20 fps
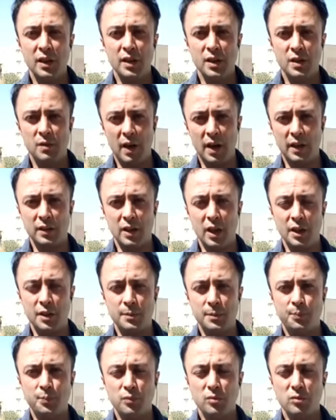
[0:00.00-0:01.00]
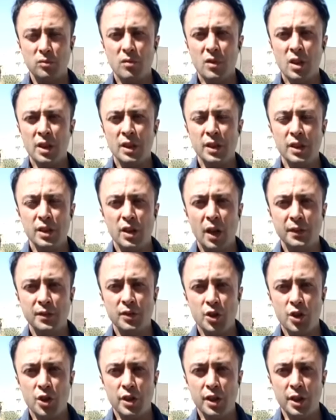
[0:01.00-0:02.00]
hız verdiler. İran
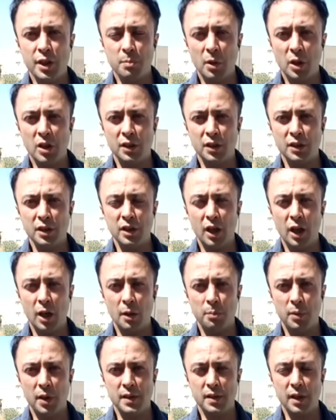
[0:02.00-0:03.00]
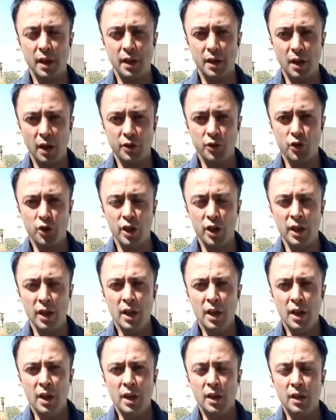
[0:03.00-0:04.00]
Dışişleri Bakanı Abbas Erakçi
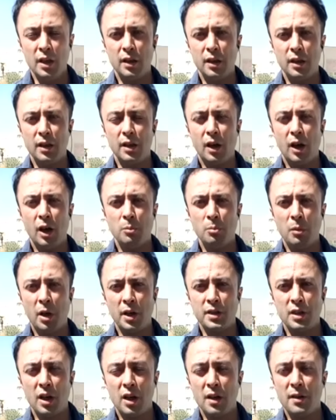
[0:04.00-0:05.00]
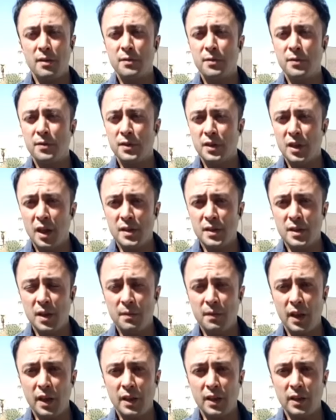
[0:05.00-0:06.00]
e, Almanya,
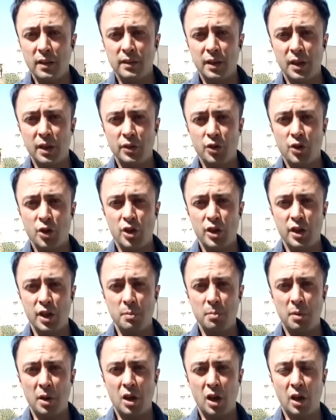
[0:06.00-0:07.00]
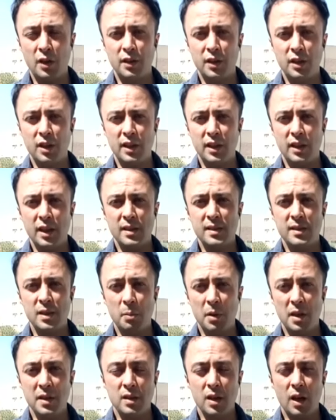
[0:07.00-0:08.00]
Fransa ve İngiltere Dışişleri Bakanları ile
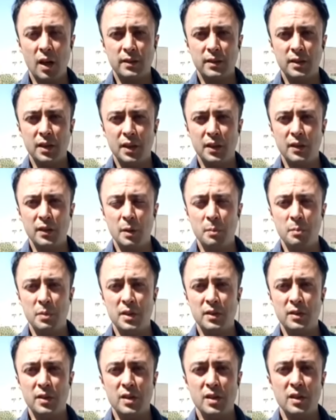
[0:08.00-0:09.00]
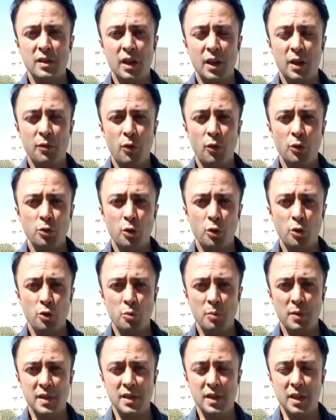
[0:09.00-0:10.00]
sabah saatlerinde bir dizi telefon
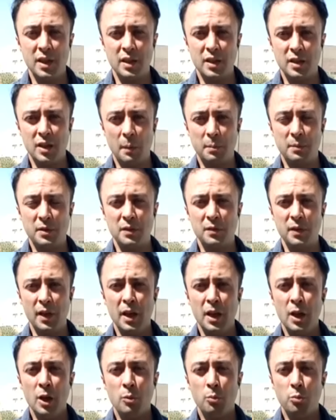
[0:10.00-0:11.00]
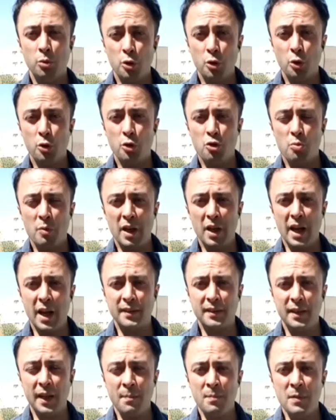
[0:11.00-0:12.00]
görüşmesi yaptı ve bu
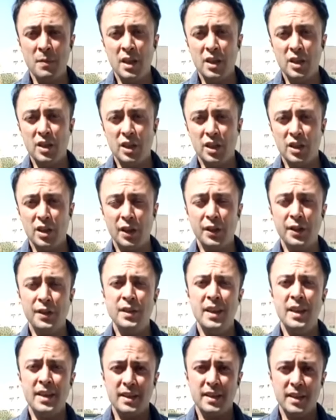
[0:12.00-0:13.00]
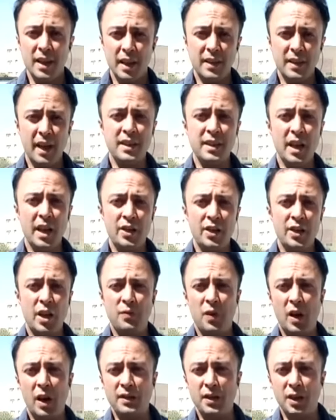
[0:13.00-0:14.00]
görüşmelerde İran'ın neden Gerçek
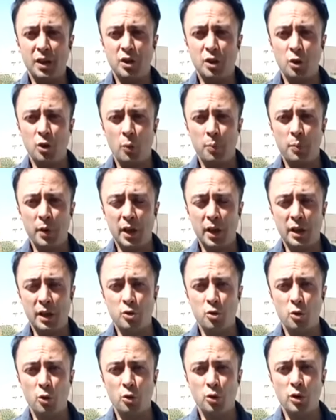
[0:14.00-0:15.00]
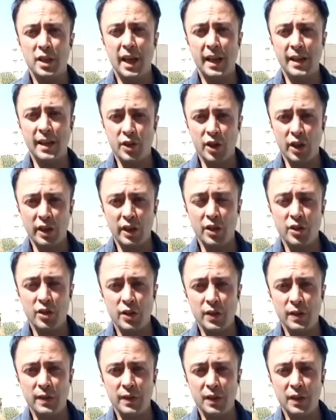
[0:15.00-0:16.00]
Vaat 2 operasyonunu
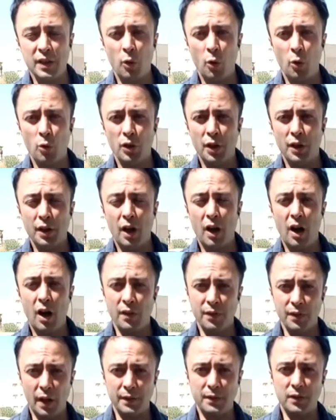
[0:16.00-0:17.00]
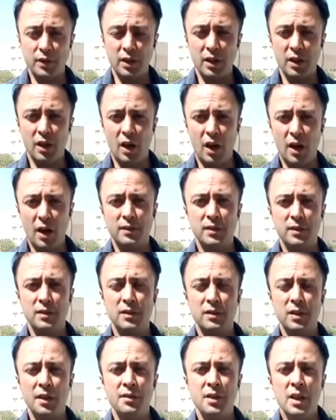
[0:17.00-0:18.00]
gerçekleştirdiğini onlara anlattı.
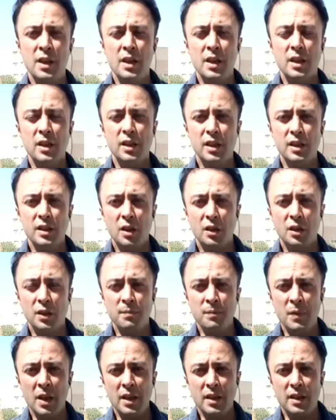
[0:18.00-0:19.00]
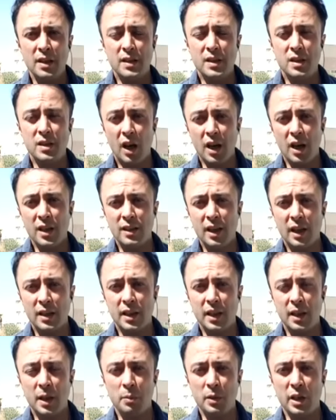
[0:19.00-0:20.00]
Ardından İran'ın
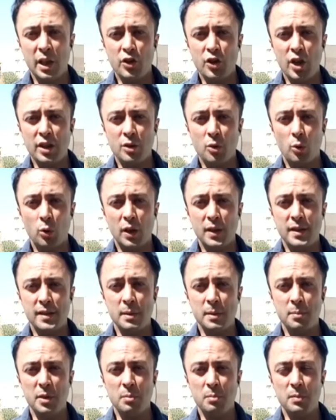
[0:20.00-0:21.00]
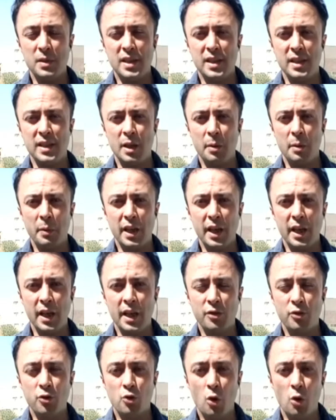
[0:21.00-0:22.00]
İsrail'den gelebilecek olası bir misillemeye
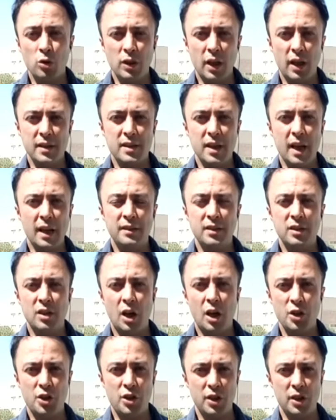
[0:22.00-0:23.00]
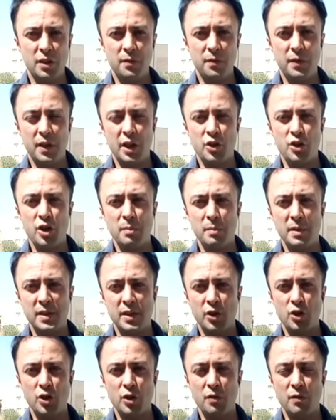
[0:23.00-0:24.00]
çok daha sert karşılık vereceği
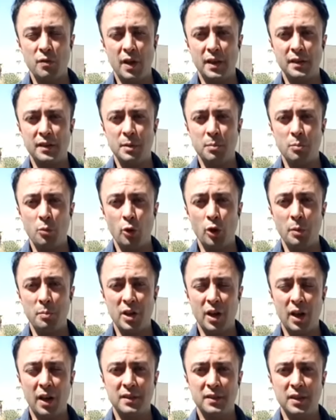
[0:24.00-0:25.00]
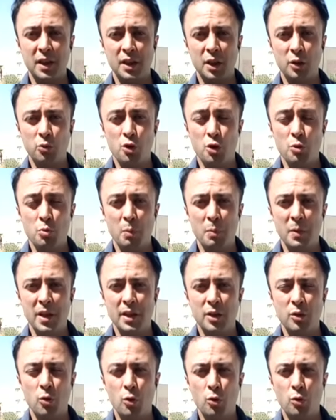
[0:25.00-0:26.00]
mesajını verdi. Böyle bir hataya
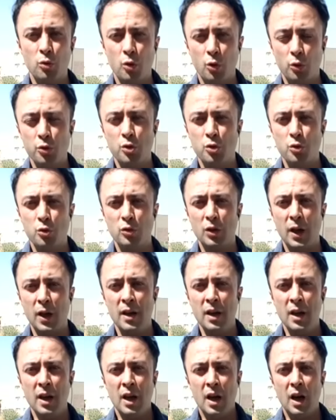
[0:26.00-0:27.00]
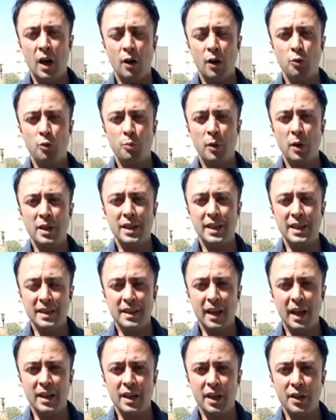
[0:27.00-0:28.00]
düşmemeleri konusunda Avrupa
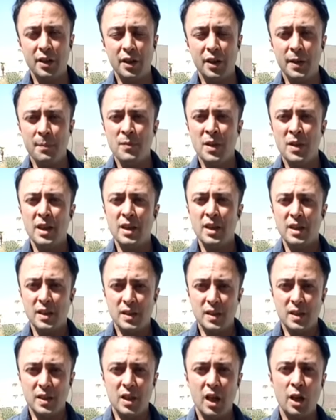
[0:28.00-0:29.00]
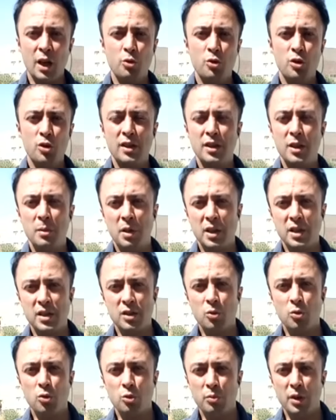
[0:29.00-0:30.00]
liderlerini İsrail üzerinde
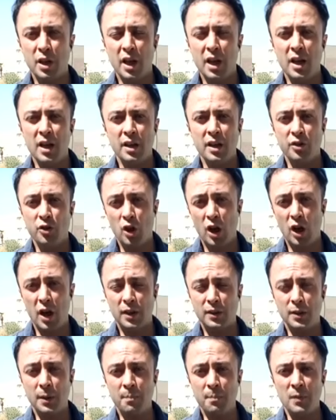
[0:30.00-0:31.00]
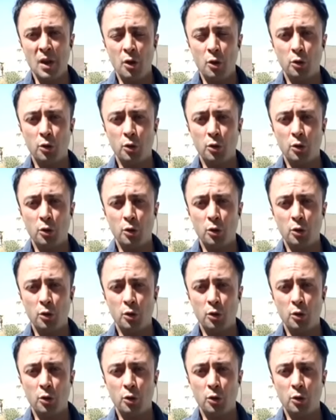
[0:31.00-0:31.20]
baskı kurmaya çağırdı.